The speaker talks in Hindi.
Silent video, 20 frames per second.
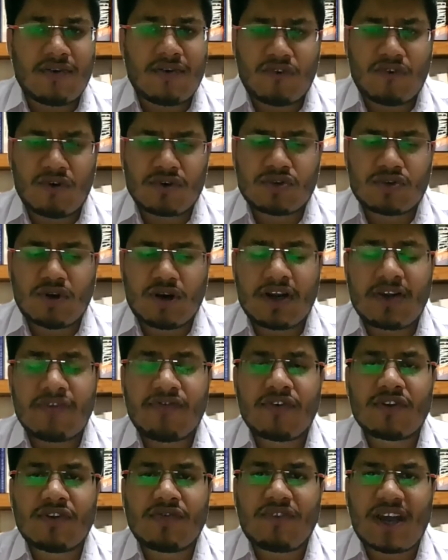फोर्थ क्वार्टर
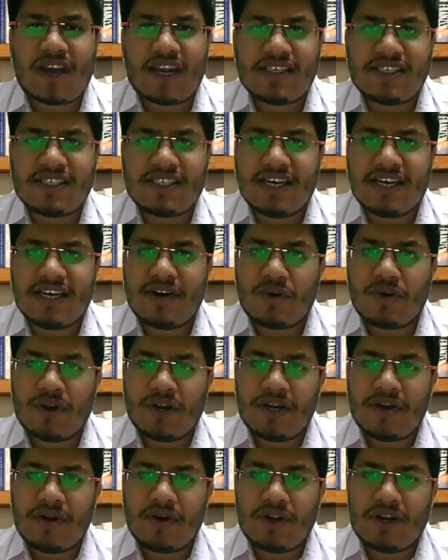फॉर द फाइनेंशियल ईयर
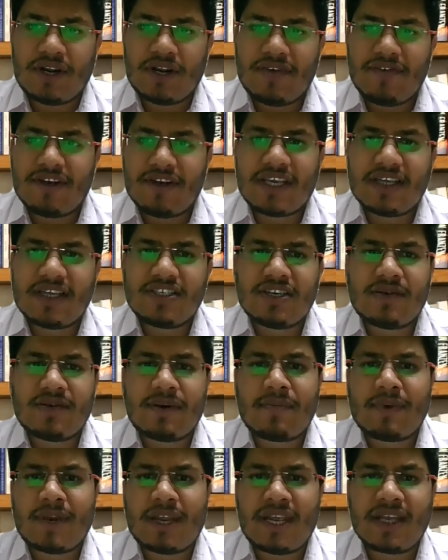2021 की जब
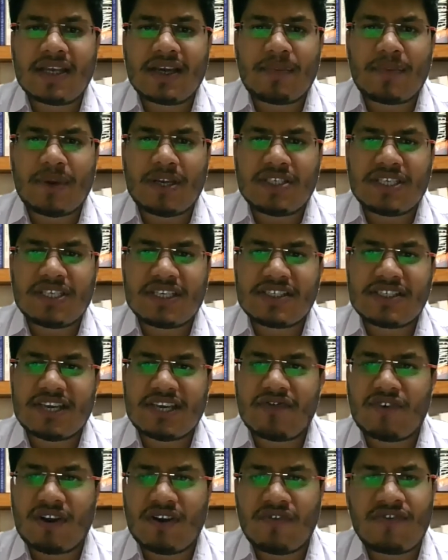हमने अपनी
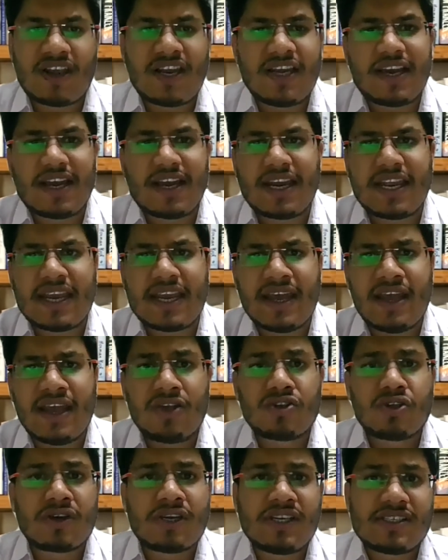जीएसटीआर वन फाइल करनी है
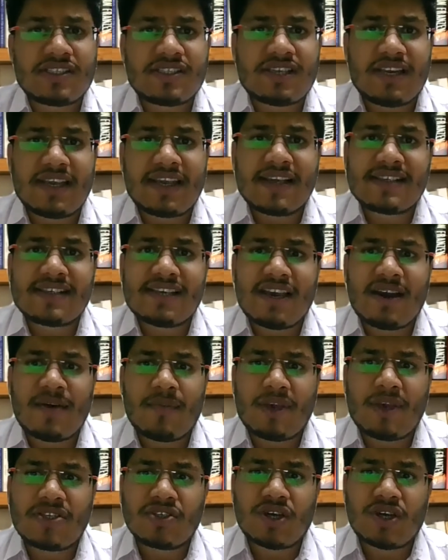तो किस तरीके से
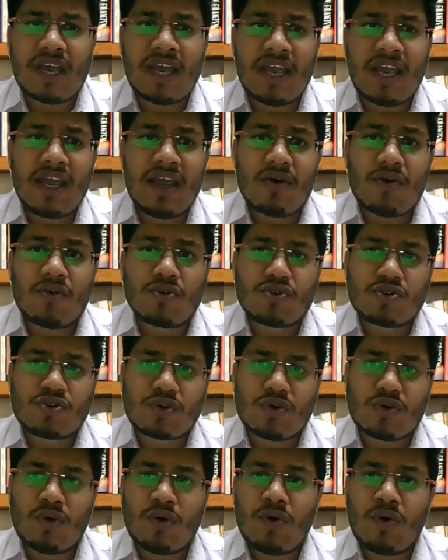हमें जो है
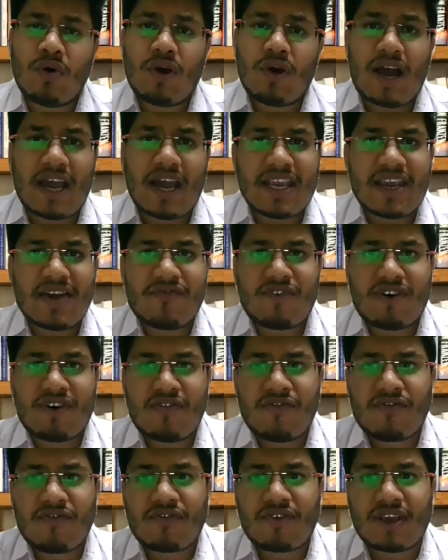उसको
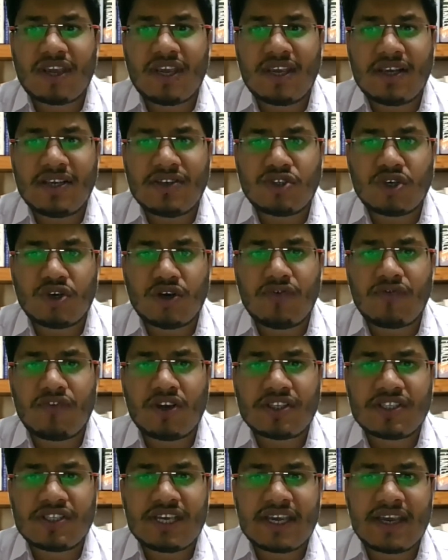आईएफएफ की जो
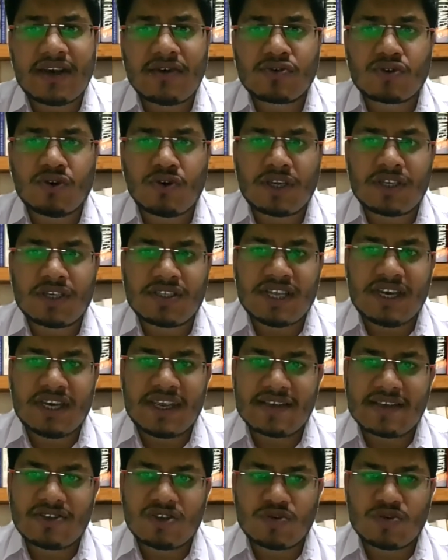इनवाइजिंग है उसको किस
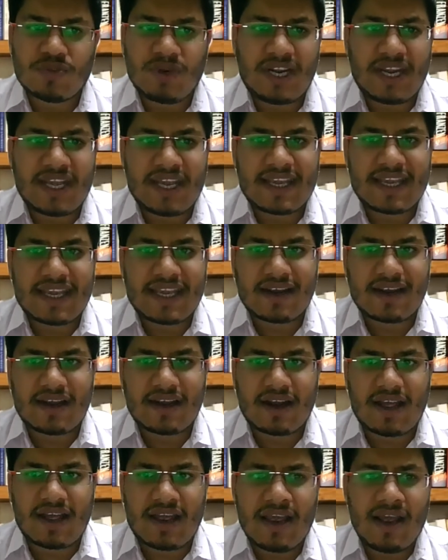तरीके से उसमें टेक केयर
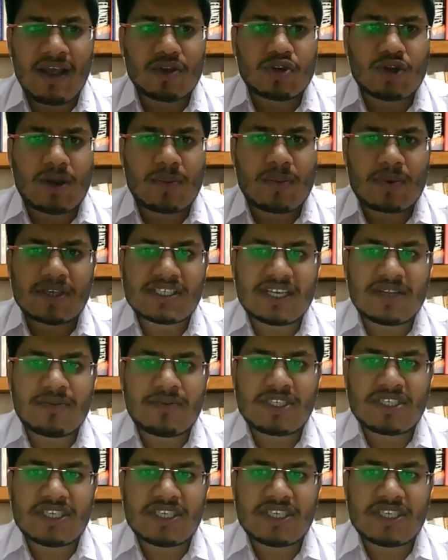करना है तो आपके साथ मैं